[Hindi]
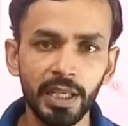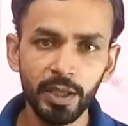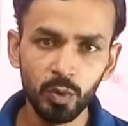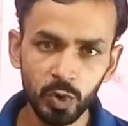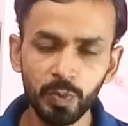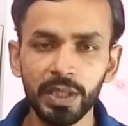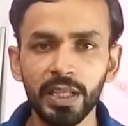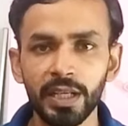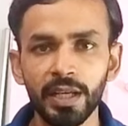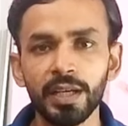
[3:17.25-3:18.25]
लेकिन उस
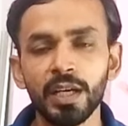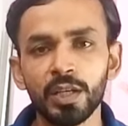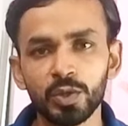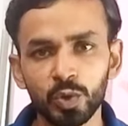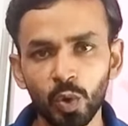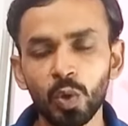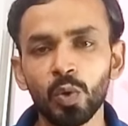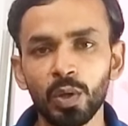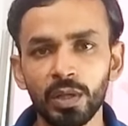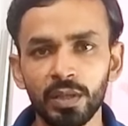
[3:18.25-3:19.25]
बंदे ने सौ
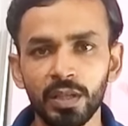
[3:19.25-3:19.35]
रोल